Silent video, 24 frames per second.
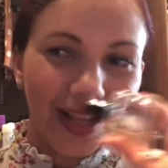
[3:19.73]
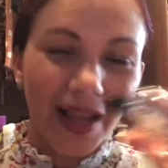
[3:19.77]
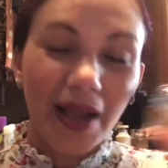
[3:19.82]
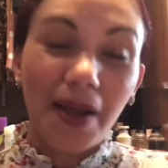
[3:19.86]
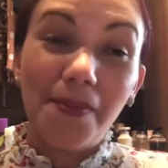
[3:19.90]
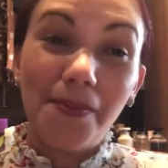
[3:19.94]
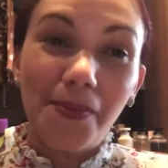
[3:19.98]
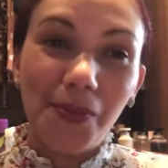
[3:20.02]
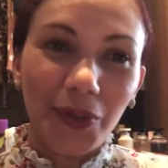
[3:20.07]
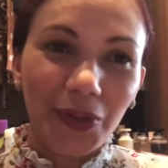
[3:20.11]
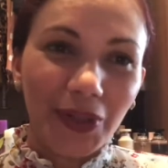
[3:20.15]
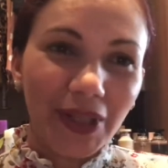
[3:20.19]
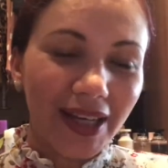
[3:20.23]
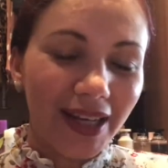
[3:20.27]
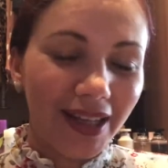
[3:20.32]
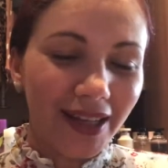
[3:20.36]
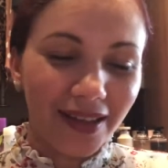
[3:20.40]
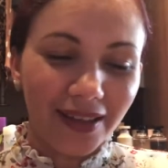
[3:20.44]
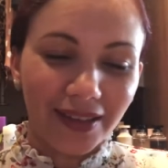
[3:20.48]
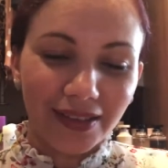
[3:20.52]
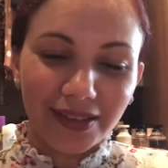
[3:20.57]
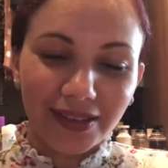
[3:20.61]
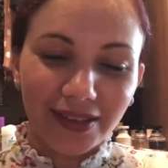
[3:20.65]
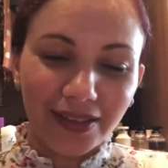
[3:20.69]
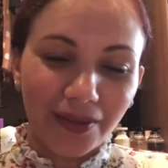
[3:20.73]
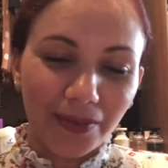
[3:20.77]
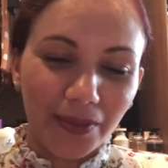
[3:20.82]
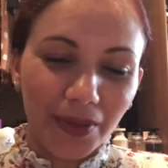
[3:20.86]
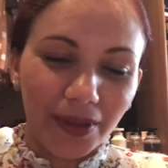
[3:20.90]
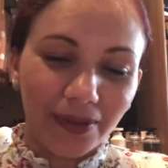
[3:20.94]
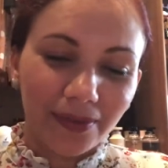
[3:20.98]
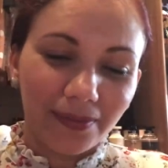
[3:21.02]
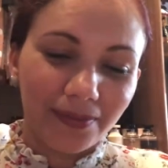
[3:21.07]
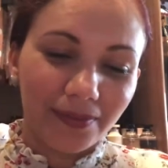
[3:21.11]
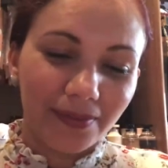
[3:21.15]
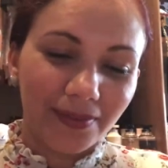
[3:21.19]
Muito elegante também.
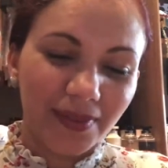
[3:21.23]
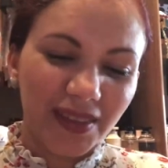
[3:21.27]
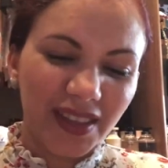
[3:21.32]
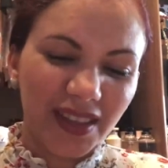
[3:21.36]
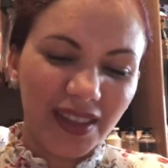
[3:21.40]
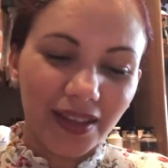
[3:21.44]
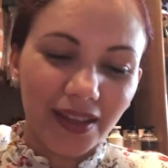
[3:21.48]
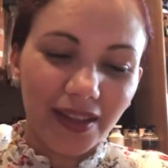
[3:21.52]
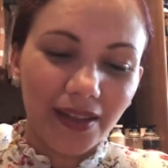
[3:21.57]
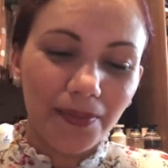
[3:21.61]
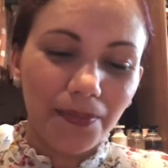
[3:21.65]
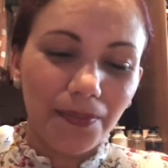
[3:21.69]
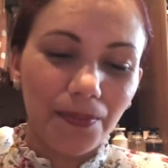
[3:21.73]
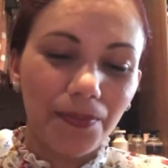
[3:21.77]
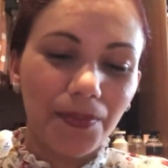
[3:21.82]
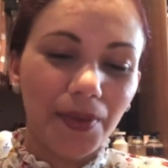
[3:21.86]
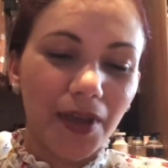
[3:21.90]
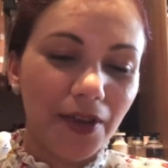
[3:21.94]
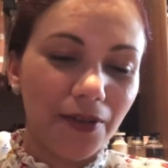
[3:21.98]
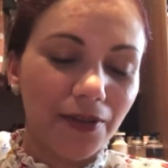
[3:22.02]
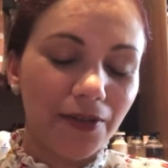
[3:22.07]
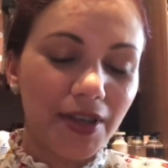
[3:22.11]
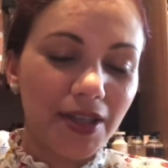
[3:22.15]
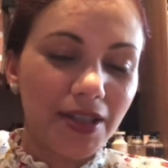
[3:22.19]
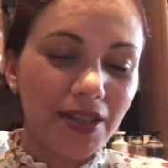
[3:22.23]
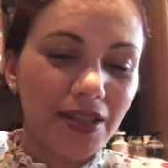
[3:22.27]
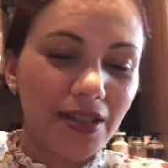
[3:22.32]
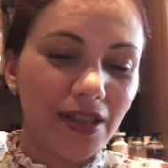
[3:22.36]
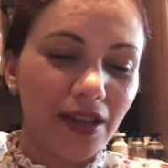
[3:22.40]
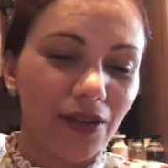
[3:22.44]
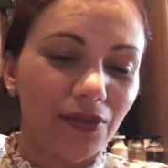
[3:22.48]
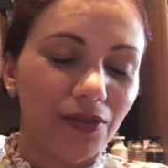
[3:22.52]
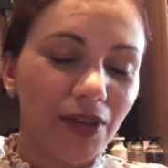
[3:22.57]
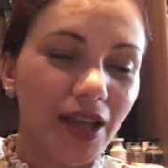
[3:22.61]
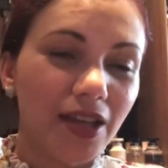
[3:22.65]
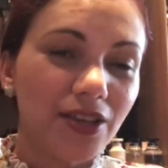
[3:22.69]
Que
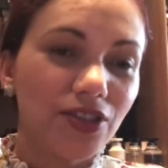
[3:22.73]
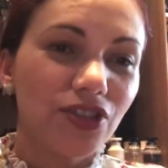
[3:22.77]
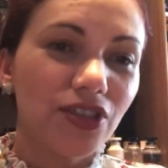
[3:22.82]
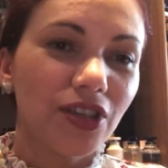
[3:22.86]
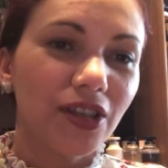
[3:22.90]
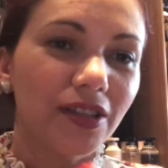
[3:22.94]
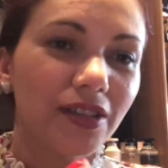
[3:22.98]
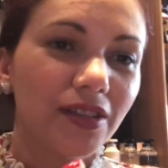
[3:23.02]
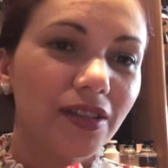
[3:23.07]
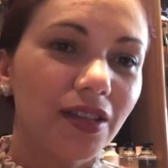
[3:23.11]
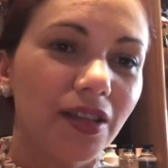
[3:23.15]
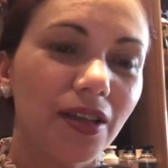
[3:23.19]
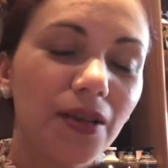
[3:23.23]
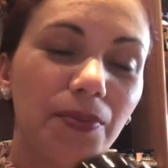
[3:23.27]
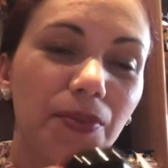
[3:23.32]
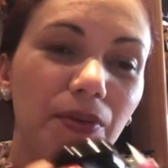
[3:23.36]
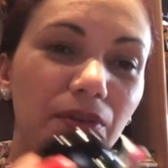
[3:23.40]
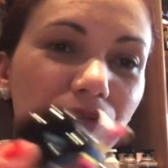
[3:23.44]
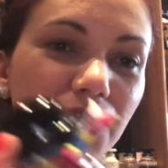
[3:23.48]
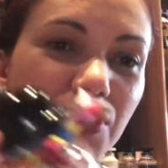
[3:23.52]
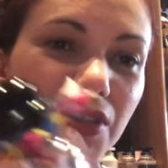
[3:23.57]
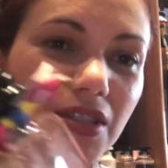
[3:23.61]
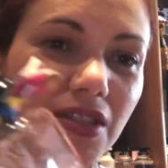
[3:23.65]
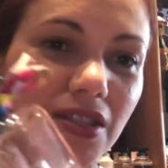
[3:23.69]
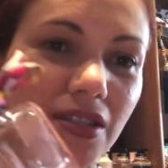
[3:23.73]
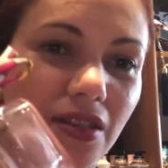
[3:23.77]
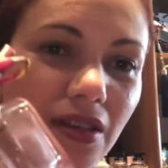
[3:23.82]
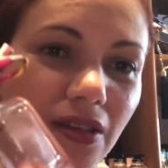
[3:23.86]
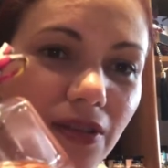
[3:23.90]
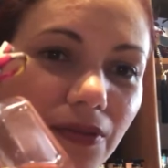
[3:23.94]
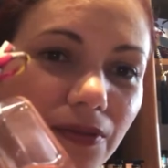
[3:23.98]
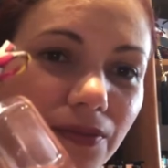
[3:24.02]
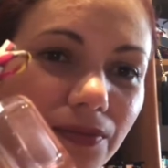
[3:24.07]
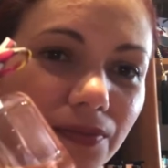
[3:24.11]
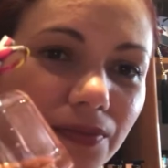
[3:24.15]
perfeição, né, gente? Que perfeição.